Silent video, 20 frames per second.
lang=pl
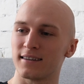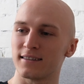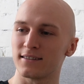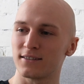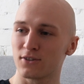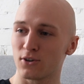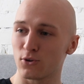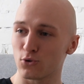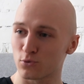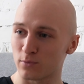
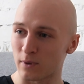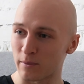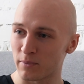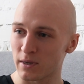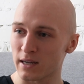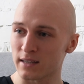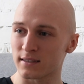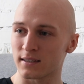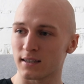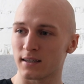Tylko już mam
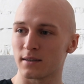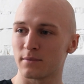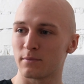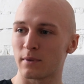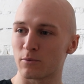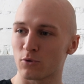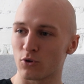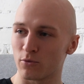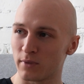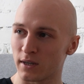pracę,
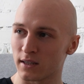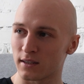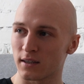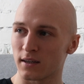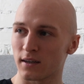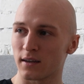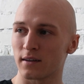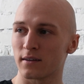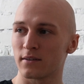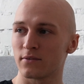mam
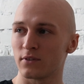kobietę,